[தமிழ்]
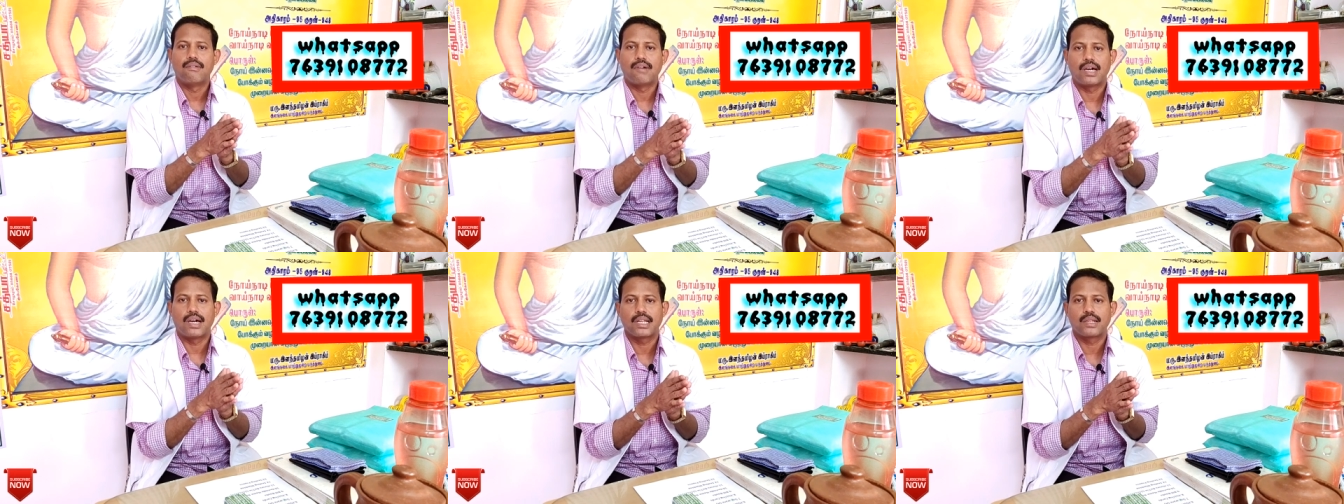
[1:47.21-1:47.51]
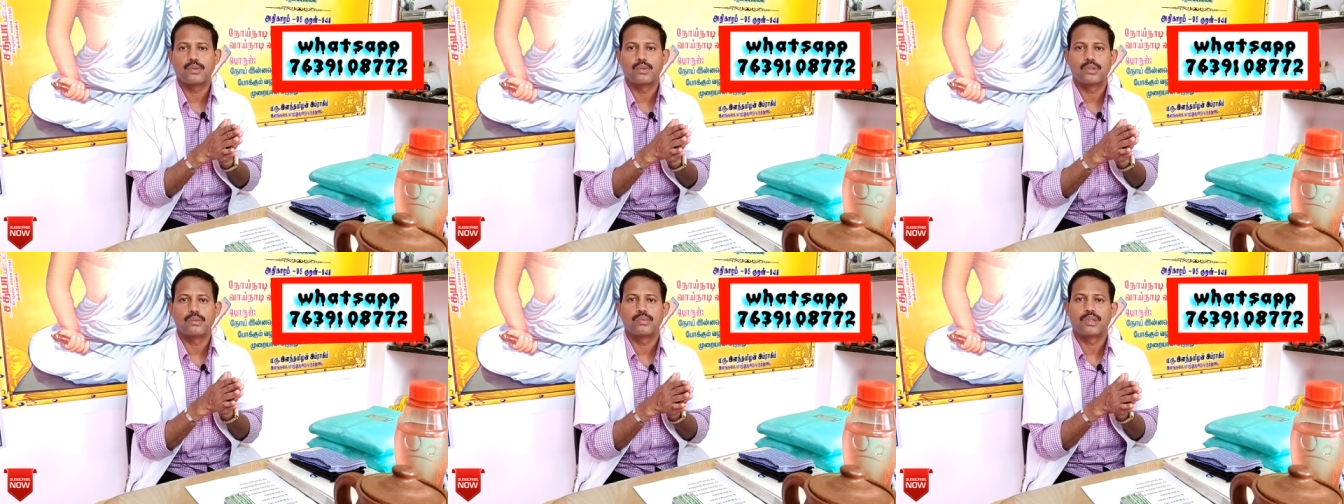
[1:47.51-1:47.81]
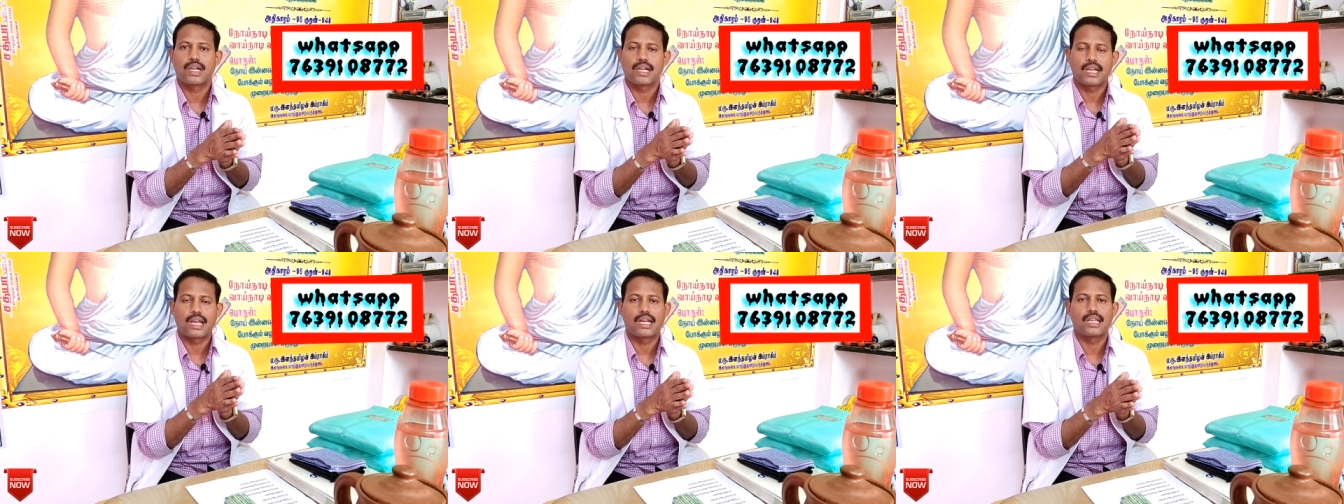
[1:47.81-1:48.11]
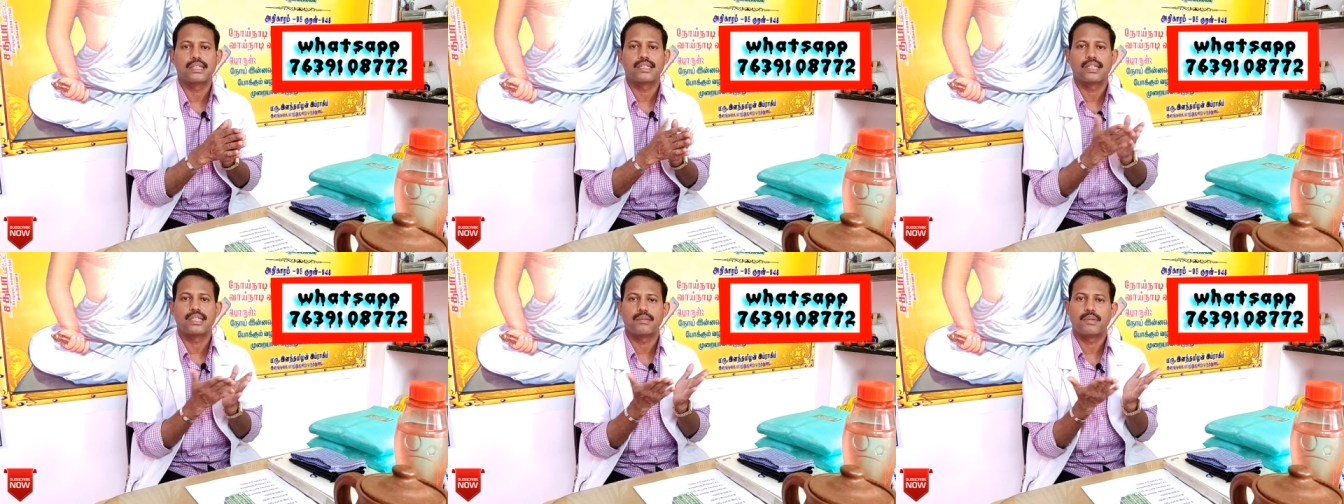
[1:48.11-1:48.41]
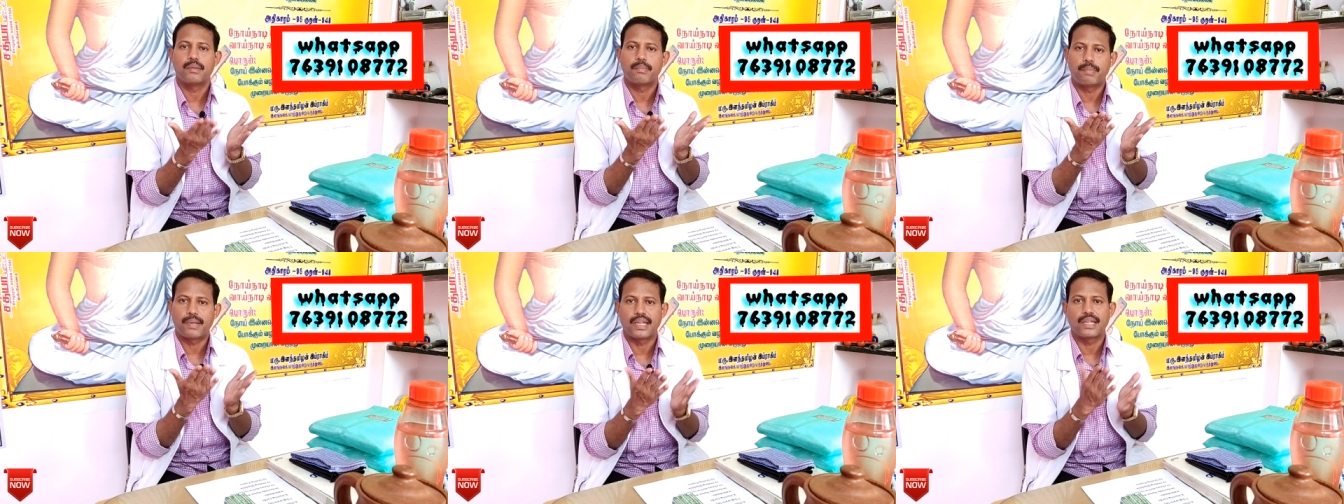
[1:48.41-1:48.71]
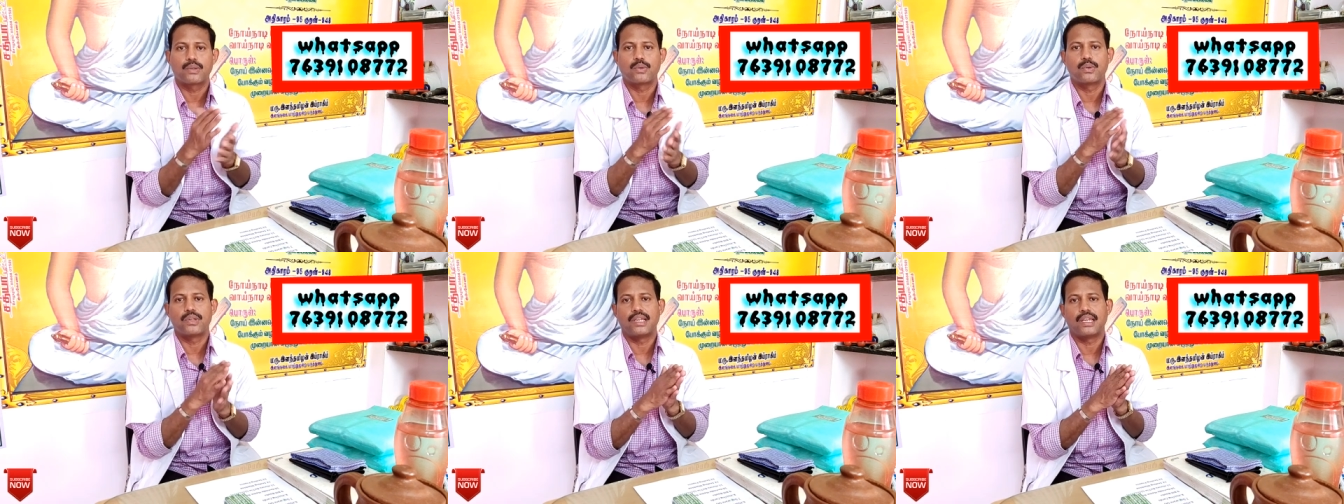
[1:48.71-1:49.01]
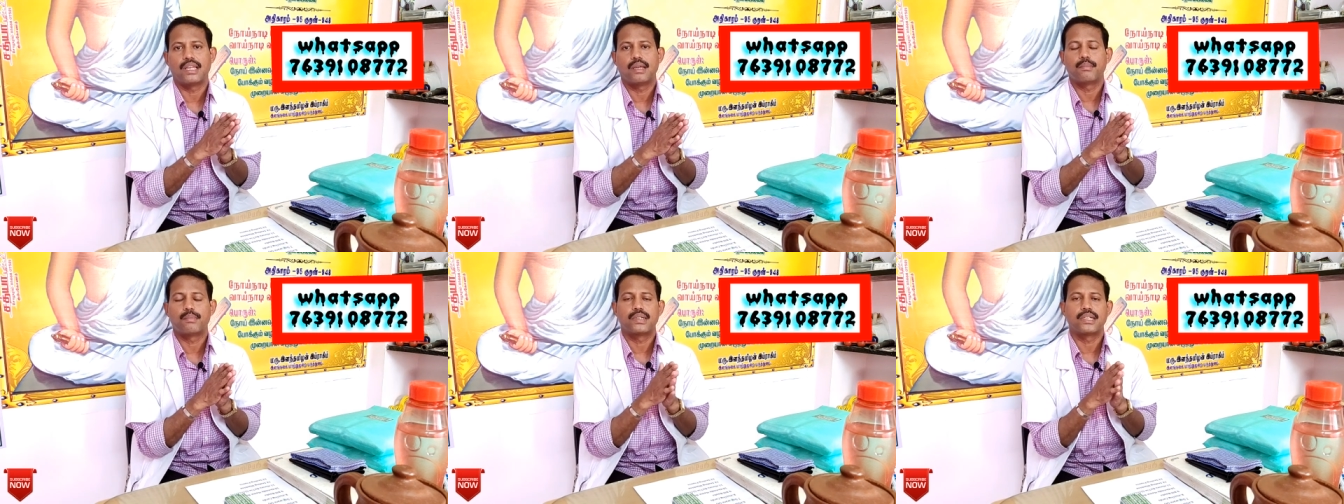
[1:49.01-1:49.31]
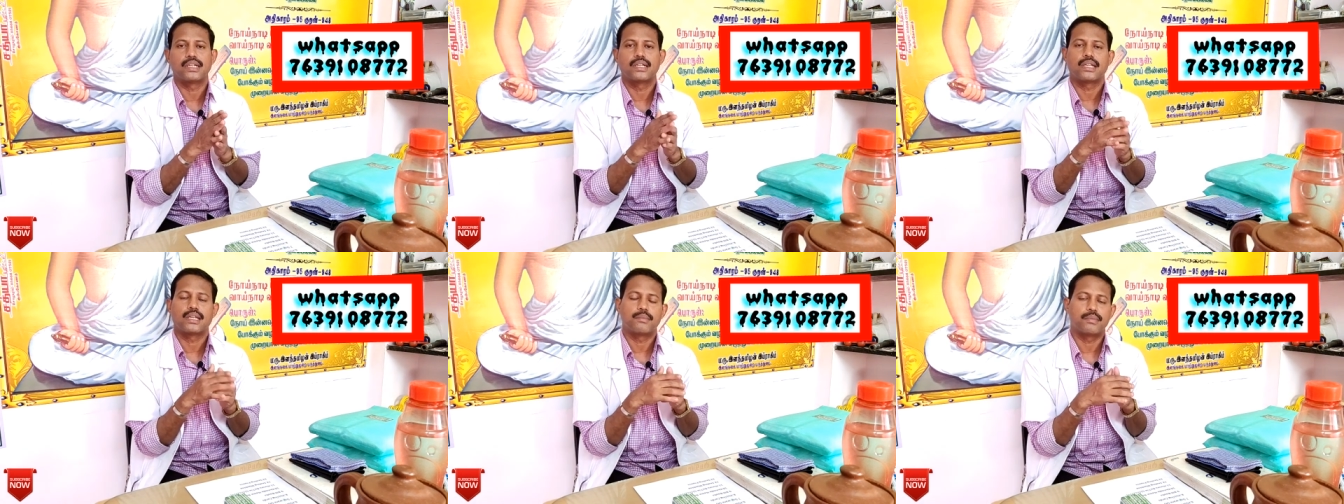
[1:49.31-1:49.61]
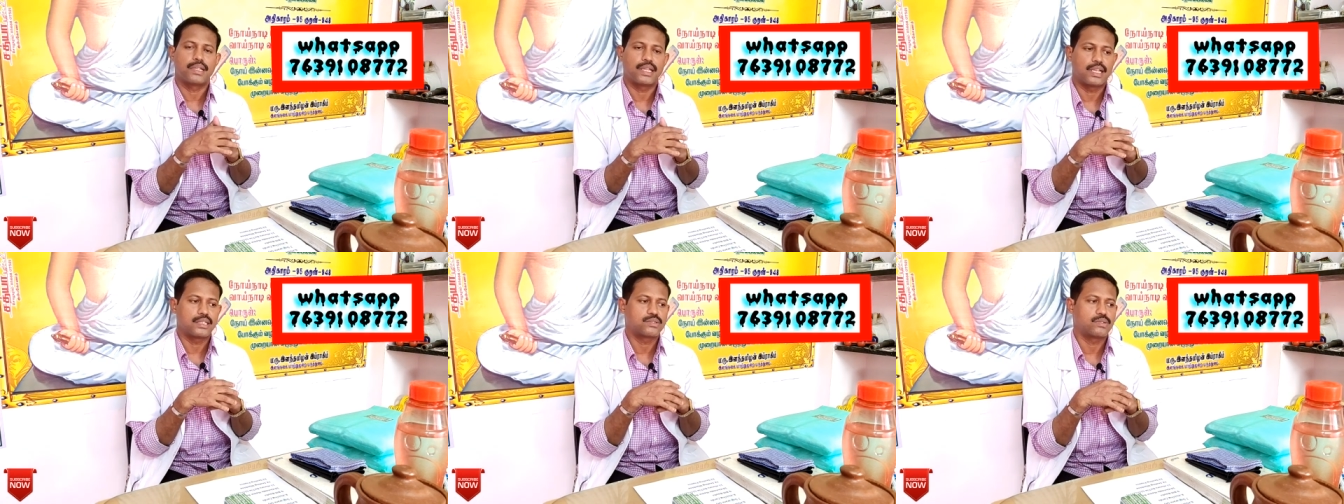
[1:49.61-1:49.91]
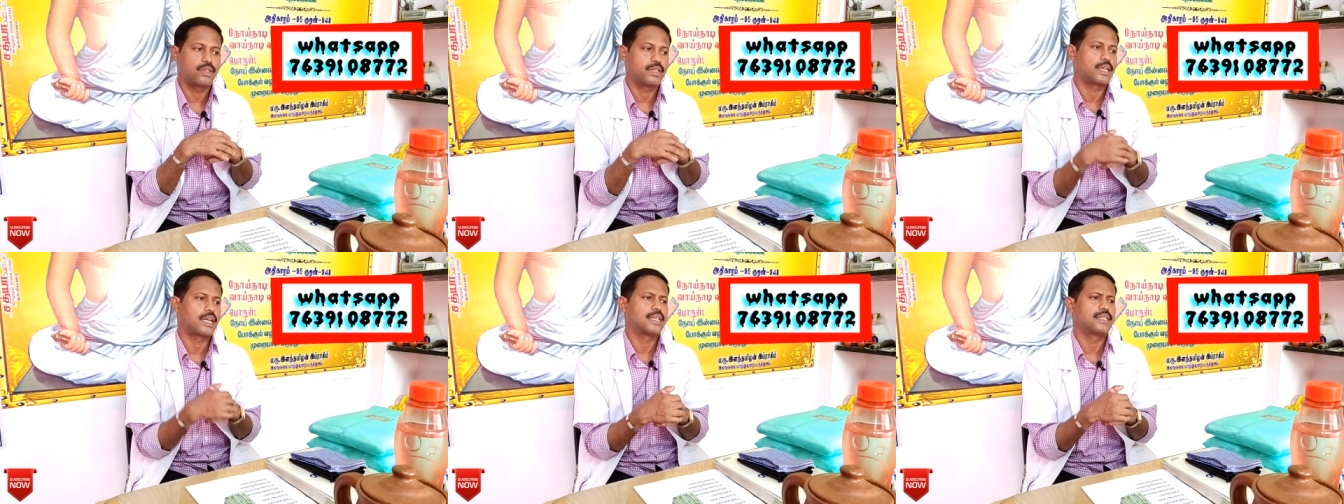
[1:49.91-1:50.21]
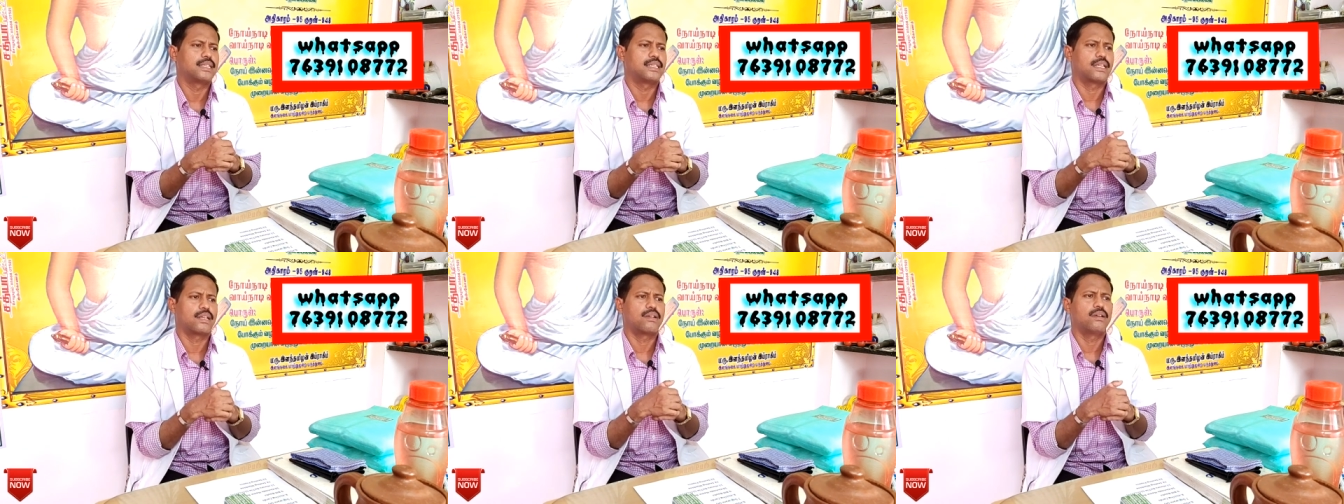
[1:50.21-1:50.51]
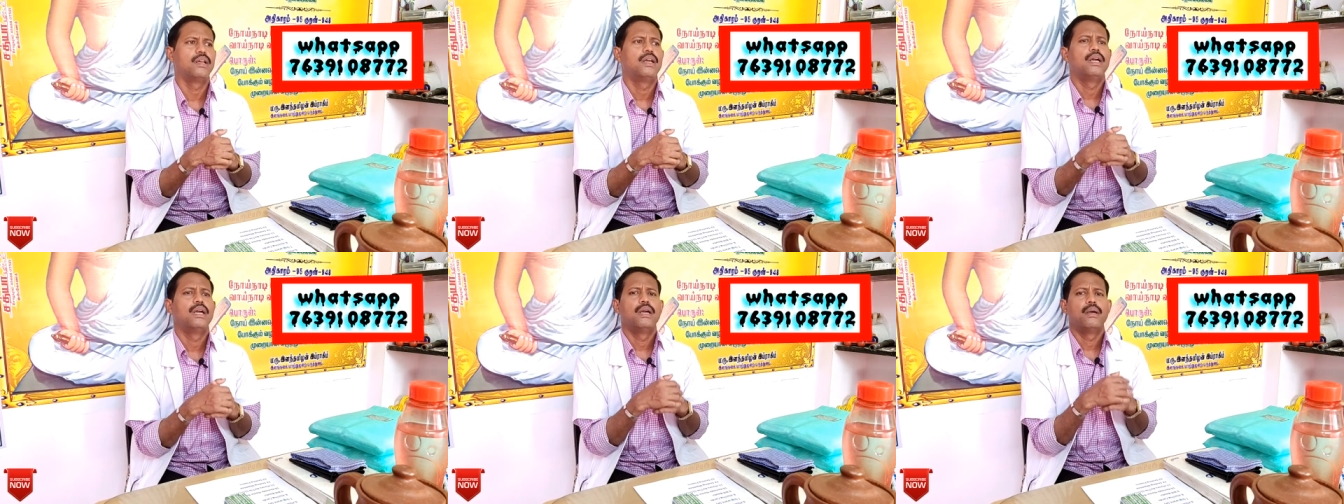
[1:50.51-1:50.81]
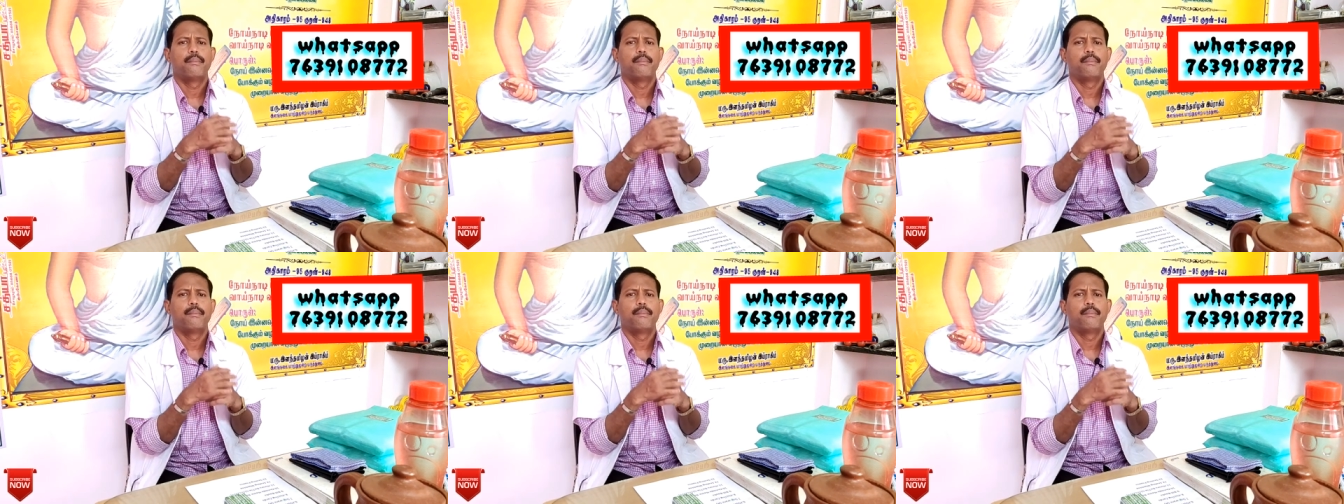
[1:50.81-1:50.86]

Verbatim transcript: வாரம் ஒரு முறை நல்லது அதேமாதிரி பழக்குடியெல்லாம் பண்ணுங்கன்னு நான் நிறையா சொல்லியிருக்கேன் அதே நேரம்